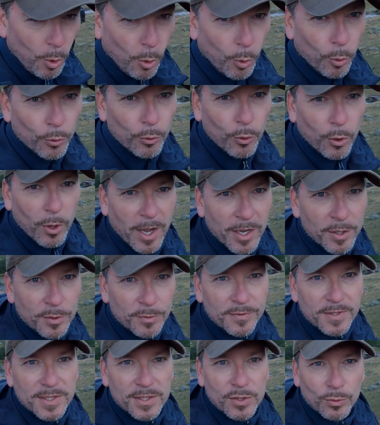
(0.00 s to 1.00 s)
on aura une
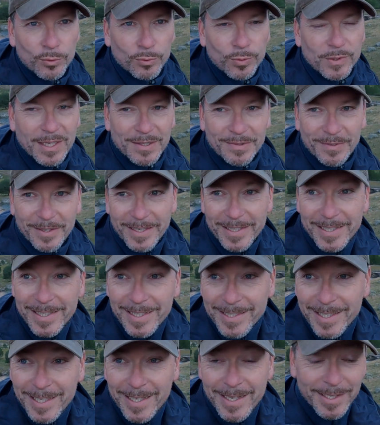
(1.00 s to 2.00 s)
vision tout à fait
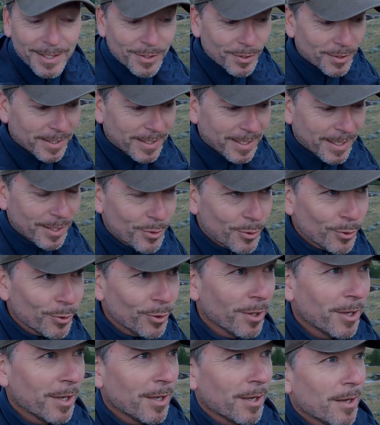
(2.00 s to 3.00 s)
idyllique des lieux
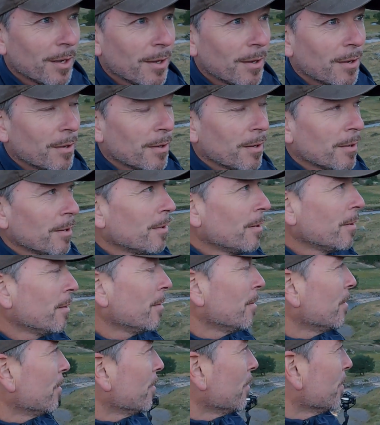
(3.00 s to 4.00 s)

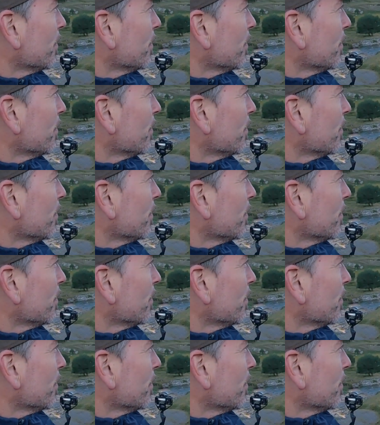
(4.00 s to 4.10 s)
euh,